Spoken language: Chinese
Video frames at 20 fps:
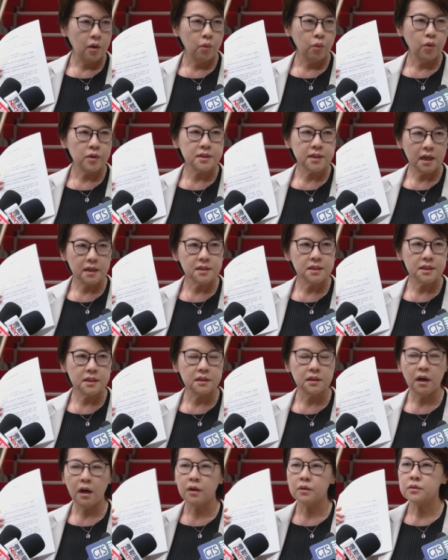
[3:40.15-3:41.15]
我相
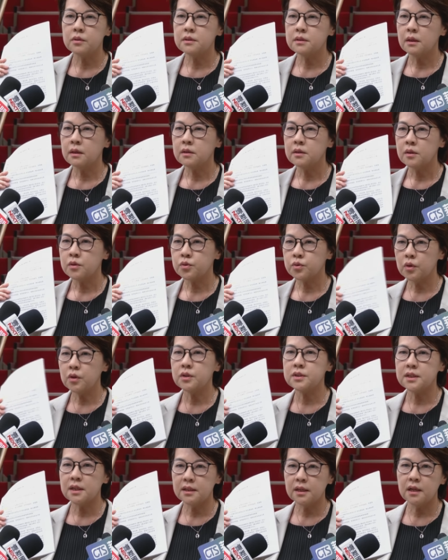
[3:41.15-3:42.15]
信啊，所
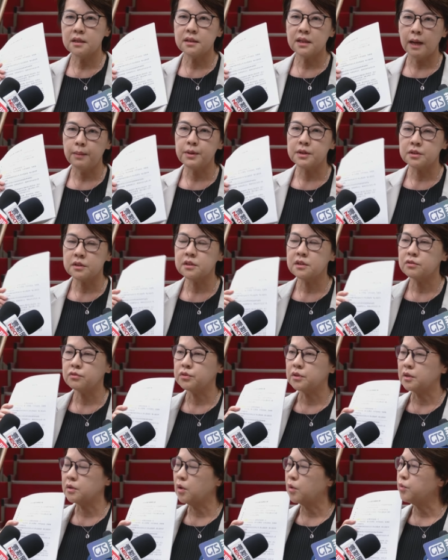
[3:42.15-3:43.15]
有现在台北市政
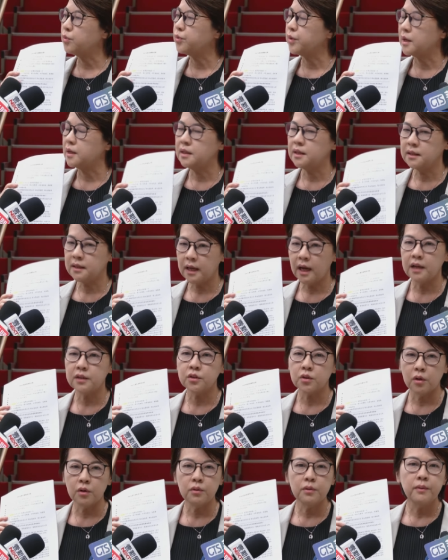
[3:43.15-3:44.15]
府的公务员应该
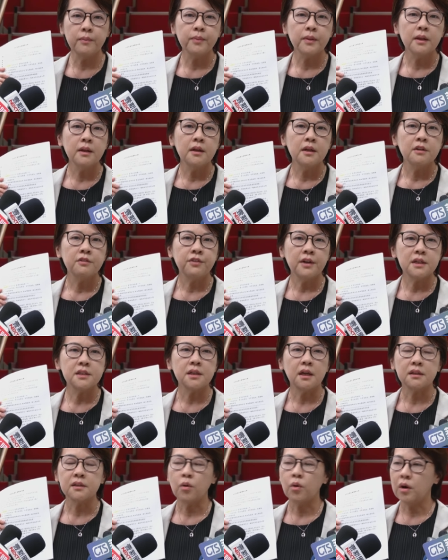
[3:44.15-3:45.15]
都。非
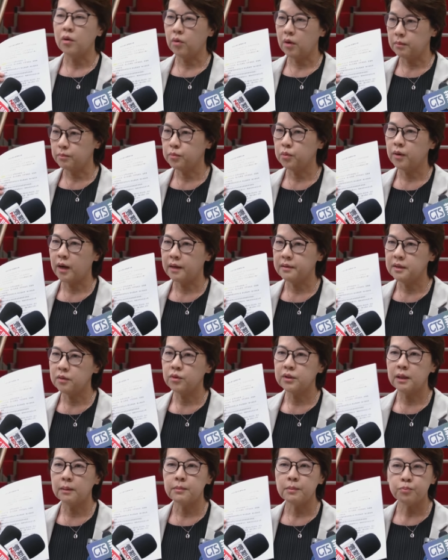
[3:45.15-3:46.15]
常的惶惶不安，因
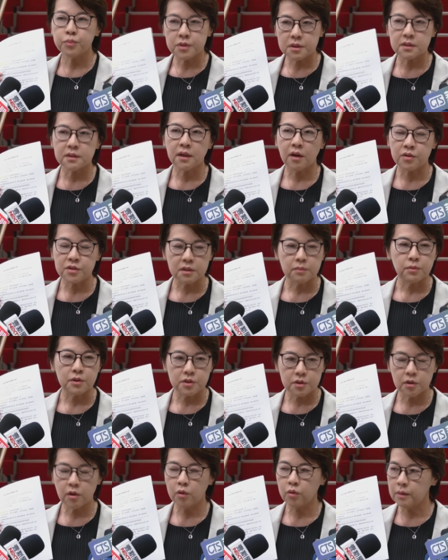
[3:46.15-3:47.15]
为他们不知道什么
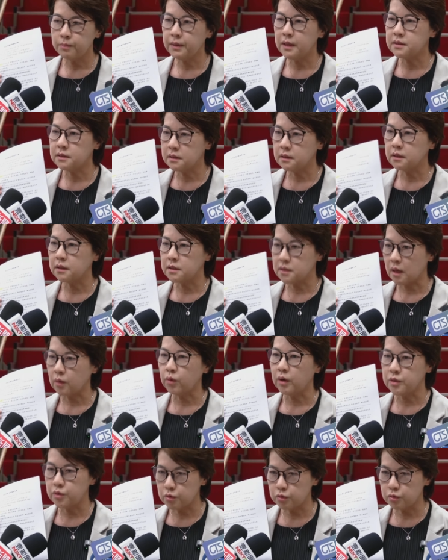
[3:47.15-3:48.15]
时候会被自己的长
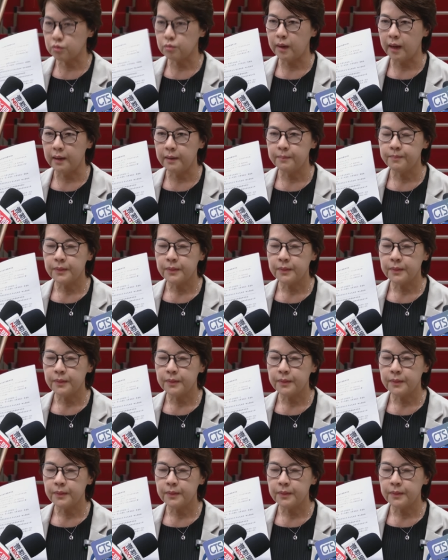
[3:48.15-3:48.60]
官出卖。